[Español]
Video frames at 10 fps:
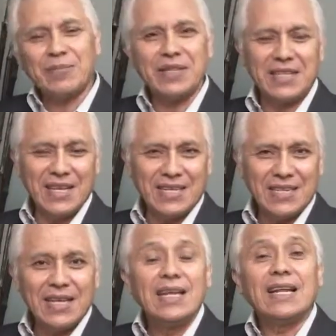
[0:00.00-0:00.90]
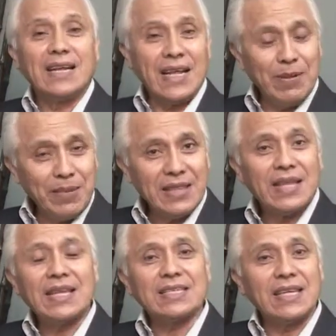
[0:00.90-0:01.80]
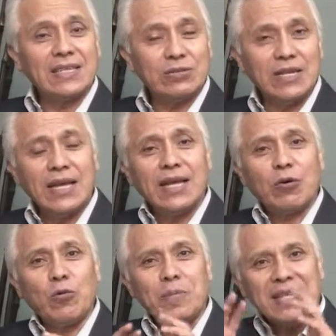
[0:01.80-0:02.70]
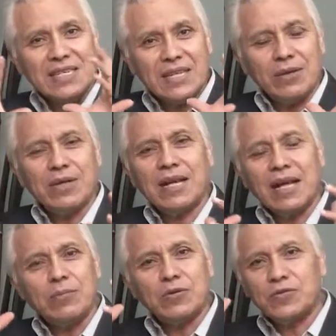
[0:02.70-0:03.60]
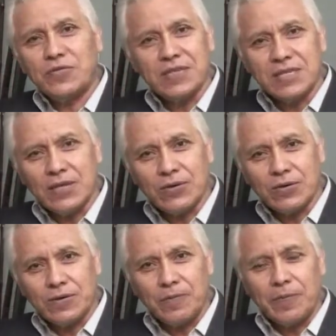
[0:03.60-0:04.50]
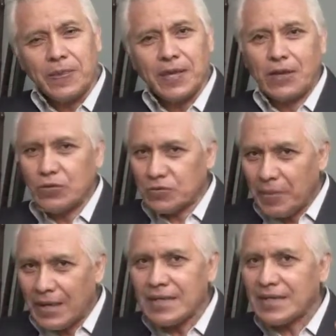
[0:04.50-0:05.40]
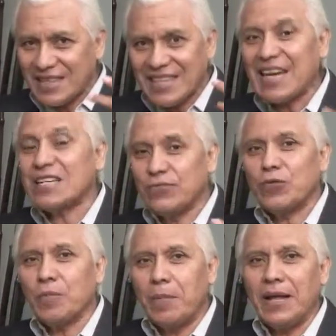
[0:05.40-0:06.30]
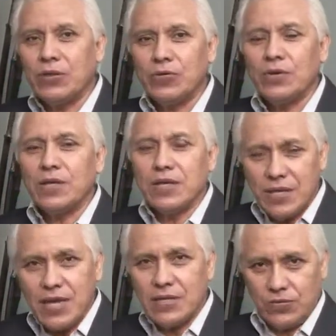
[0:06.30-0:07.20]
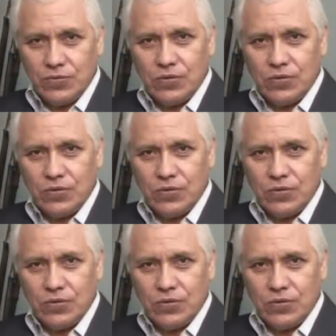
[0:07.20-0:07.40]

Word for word: mentiras. Realmente les creen. O sea, comienzan a haber cambios físicos que los van transformando y eso